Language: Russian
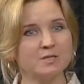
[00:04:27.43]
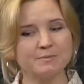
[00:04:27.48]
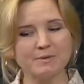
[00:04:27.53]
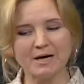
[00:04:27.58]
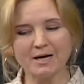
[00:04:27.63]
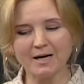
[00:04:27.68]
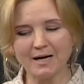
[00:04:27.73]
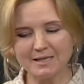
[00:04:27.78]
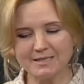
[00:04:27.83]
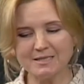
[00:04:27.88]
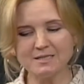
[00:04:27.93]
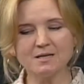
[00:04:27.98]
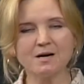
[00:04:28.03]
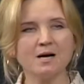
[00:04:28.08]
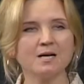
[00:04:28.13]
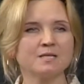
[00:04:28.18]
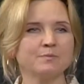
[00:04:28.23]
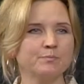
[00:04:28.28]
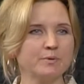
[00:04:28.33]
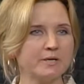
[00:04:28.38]
есть один
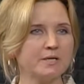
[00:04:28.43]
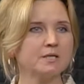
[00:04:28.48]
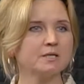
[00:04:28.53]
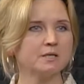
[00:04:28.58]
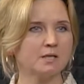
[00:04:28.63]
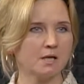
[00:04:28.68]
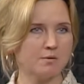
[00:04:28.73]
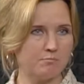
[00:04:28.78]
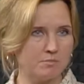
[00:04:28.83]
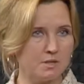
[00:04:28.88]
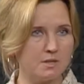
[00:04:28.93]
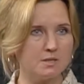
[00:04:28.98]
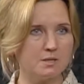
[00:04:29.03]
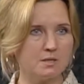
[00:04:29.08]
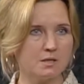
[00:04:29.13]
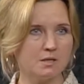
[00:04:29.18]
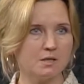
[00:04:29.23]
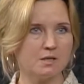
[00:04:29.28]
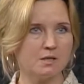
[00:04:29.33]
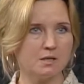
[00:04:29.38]
раз принятая
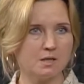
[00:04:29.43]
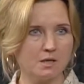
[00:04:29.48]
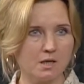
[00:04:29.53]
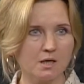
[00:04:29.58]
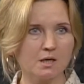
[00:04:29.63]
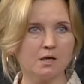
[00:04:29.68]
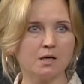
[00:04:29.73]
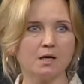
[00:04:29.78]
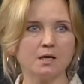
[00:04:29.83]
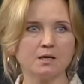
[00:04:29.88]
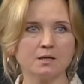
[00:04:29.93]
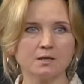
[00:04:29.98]
миссия и как э,